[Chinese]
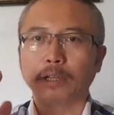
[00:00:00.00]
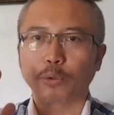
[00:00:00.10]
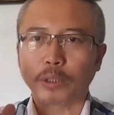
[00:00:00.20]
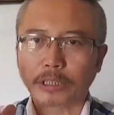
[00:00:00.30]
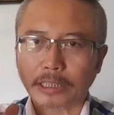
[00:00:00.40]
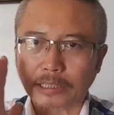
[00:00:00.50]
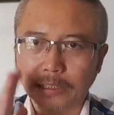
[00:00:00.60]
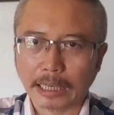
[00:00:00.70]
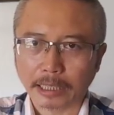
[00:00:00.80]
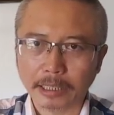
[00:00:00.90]
对这个
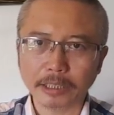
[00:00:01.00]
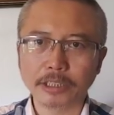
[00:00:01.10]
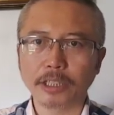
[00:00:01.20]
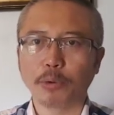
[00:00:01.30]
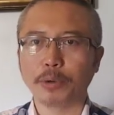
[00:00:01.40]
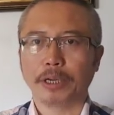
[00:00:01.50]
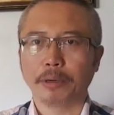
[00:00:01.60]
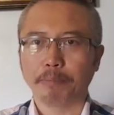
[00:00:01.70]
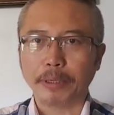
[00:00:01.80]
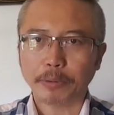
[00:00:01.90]
整个社会
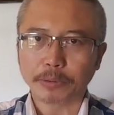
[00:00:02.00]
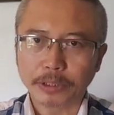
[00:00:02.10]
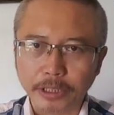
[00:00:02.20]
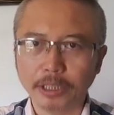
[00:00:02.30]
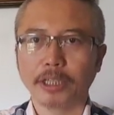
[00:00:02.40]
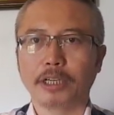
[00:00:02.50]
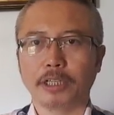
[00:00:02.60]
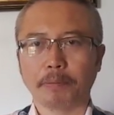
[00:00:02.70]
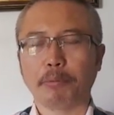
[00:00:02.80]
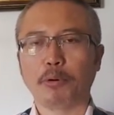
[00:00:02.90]
没有任何
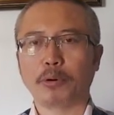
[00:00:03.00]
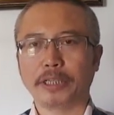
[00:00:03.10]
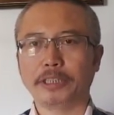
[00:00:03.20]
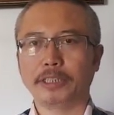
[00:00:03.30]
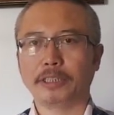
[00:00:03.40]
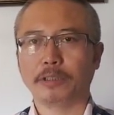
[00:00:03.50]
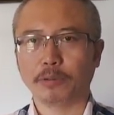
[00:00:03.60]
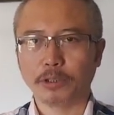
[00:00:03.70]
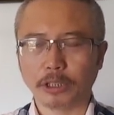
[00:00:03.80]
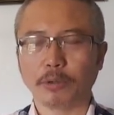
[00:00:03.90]
的破坏性的这
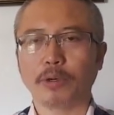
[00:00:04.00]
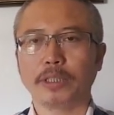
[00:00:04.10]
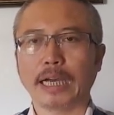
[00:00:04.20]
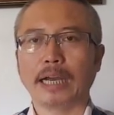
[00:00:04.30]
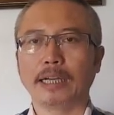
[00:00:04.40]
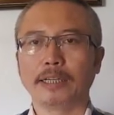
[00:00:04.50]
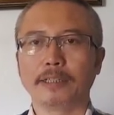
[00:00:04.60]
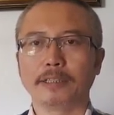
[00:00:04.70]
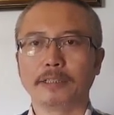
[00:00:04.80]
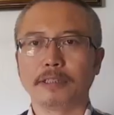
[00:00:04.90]
种情况下，
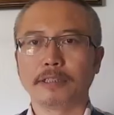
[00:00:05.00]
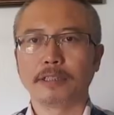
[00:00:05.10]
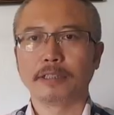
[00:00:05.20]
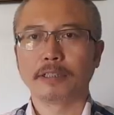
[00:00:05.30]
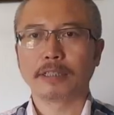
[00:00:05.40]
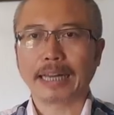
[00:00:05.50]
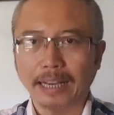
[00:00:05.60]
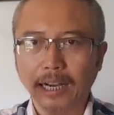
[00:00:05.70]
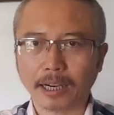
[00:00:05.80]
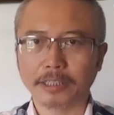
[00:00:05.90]
来
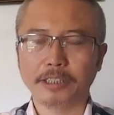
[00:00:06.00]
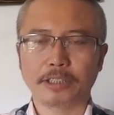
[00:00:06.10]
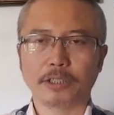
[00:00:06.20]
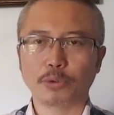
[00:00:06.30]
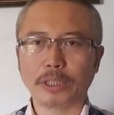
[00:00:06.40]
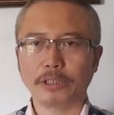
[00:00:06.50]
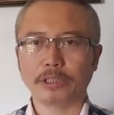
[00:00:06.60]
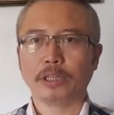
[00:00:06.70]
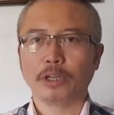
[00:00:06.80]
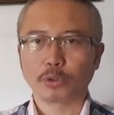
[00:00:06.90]
抗议这个专
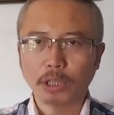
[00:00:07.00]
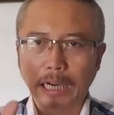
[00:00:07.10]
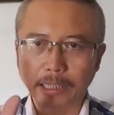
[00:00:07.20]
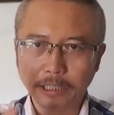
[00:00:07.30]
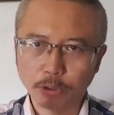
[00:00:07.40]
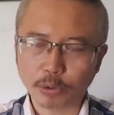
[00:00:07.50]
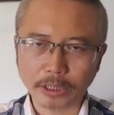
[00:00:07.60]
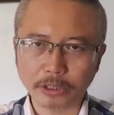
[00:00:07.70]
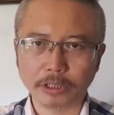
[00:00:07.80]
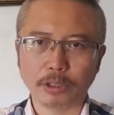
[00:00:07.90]
制，抗议
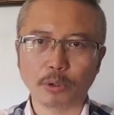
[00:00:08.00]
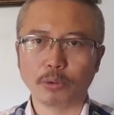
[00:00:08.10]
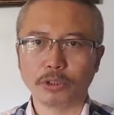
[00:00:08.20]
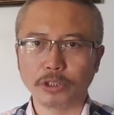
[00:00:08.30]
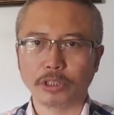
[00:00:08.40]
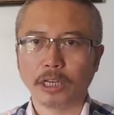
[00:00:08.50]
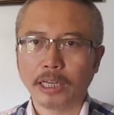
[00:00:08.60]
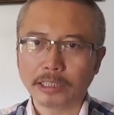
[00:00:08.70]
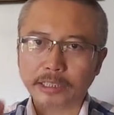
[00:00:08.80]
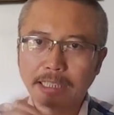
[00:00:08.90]
专制的统治者，
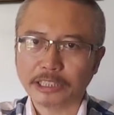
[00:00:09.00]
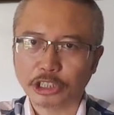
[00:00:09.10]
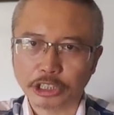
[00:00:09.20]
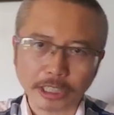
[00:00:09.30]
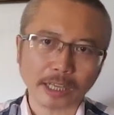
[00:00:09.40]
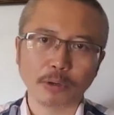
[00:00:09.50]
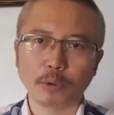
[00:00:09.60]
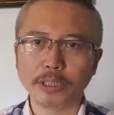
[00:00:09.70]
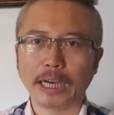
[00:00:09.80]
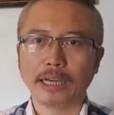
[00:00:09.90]
这在其他的
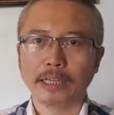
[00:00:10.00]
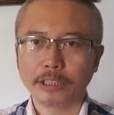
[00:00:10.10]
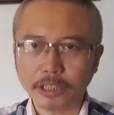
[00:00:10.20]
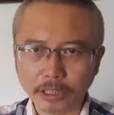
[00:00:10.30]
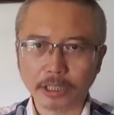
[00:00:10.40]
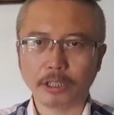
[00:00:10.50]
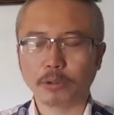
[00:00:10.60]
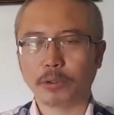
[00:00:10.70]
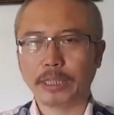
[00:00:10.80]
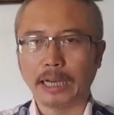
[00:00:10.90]
国家，任何
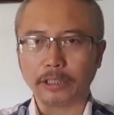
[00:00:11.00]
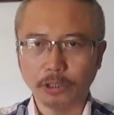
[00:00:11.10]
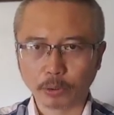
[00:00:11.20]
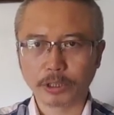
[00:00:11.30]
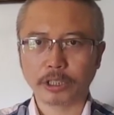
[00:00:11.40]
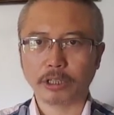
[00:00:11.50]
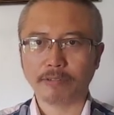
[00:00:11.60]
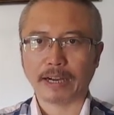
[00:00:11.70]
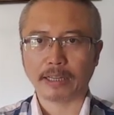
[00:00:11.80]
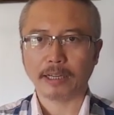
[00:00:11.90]
国家都是合
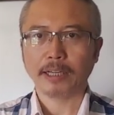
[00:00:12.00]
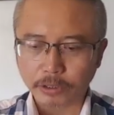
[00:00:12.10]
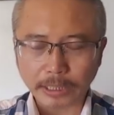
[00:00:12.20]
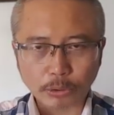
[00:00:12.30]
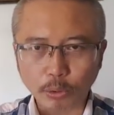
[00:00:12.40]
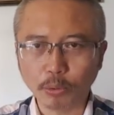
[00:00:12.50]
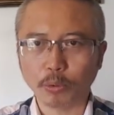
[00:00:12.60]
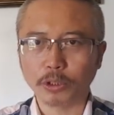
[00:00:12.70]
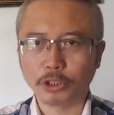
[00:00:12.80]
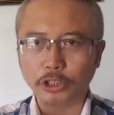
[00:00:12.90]
法的。在中
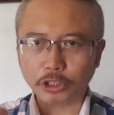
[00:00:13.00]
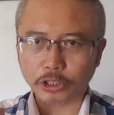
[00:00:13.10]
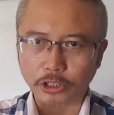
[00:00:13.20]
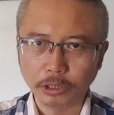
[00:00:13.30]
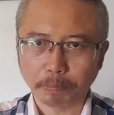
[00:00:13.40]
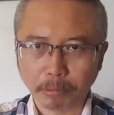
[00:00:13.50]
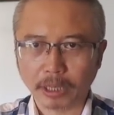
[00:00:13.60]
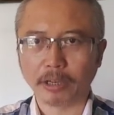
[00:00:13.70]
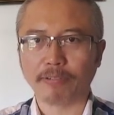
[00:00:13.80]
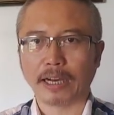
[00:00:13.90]
国，即使是不
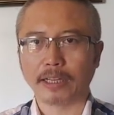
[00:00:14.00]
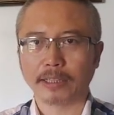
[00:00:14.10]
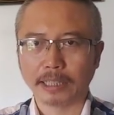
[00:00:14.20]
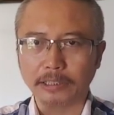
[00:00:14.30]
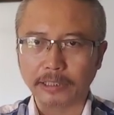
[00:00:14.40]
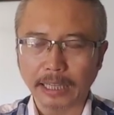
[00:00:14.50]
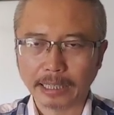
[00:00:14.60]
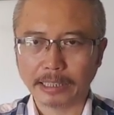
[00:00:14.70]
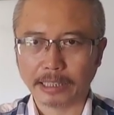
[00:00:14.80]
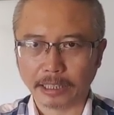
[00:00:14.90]
合法的，但是
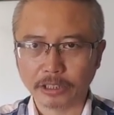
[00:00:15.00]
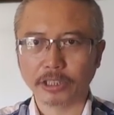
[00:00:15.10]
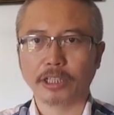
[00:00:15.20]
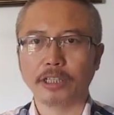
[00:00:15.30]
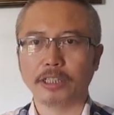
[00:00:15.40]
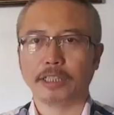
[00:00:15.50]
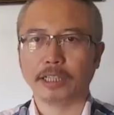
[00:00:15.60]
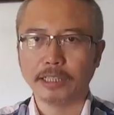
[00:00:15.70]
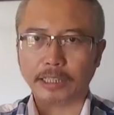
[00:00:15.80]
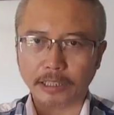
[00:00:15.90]
它也是合理
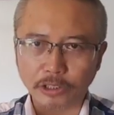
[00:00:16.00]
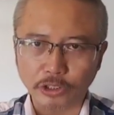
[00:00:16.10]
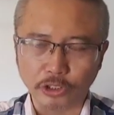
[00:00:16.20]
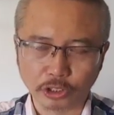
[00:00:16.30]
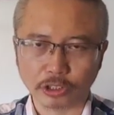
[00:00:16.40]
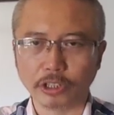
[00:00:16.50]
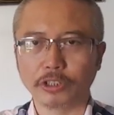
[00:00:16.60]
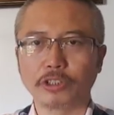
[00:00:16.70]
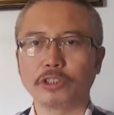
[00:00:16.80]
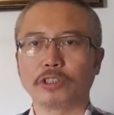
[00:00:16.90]
的，也是值得
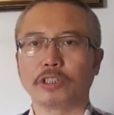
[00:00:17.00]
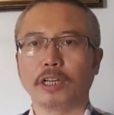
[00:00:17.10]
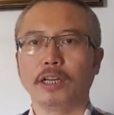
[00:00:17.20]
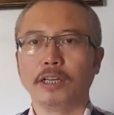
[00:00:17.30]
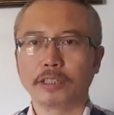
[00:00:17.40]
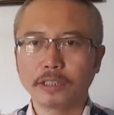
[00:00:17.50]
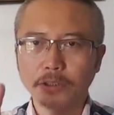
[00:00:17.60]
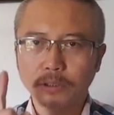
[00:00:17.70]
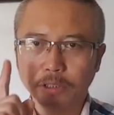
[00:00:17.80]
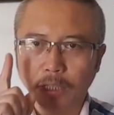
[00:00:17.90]
支持的。这
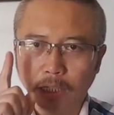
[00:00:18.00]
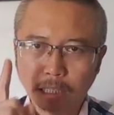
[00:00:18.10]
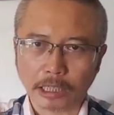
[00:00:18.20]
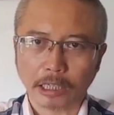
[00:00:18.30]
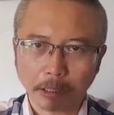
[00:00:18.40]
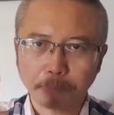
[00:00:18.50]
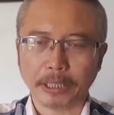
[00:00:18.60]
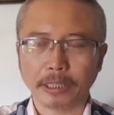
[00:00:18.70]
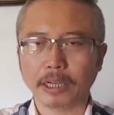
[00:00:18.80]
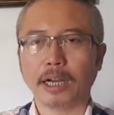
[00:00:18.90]
就是和
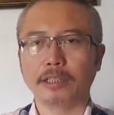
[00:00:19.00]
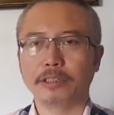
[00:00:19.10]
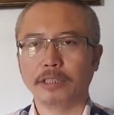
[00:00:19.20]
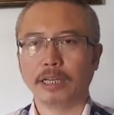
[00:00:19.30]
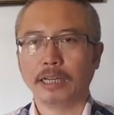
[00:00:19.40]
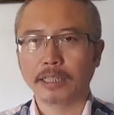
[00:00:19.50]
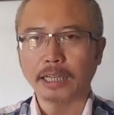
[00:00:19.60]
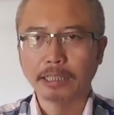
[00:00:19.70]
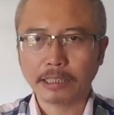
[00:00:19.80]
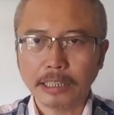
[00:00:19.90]
平抗争的
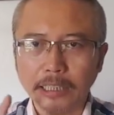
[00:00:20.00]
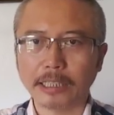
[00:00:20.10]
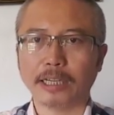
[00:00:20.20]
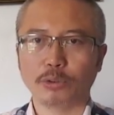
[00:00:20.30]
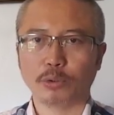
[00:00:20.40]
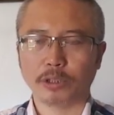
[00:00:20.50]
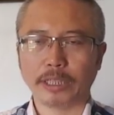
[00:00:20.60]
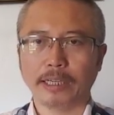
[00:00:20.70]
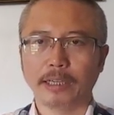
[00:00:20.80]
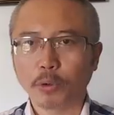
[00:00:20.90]
它的力量所在。